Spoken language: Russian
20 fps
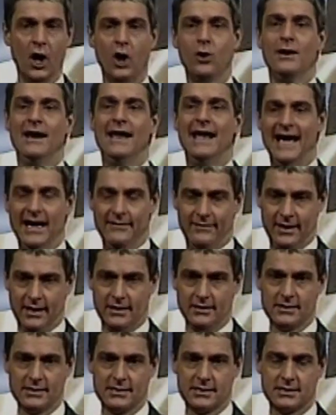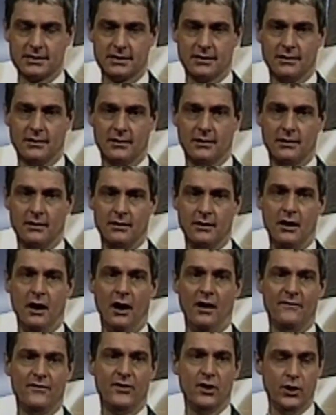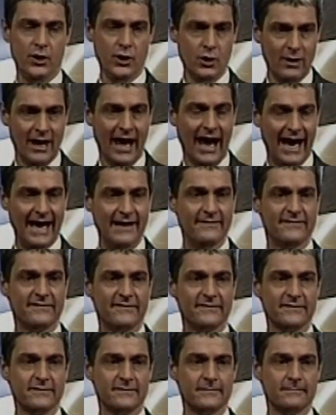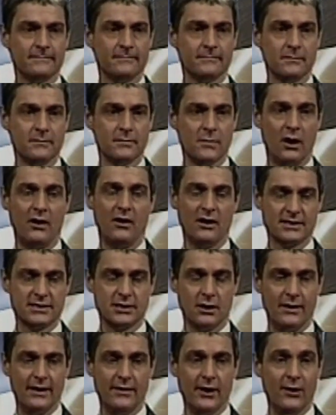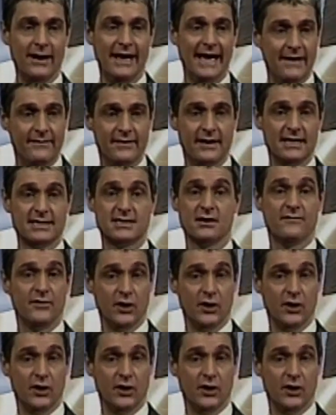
ты привык делать. Единственное доказательство этой новой жизни, oh, единственное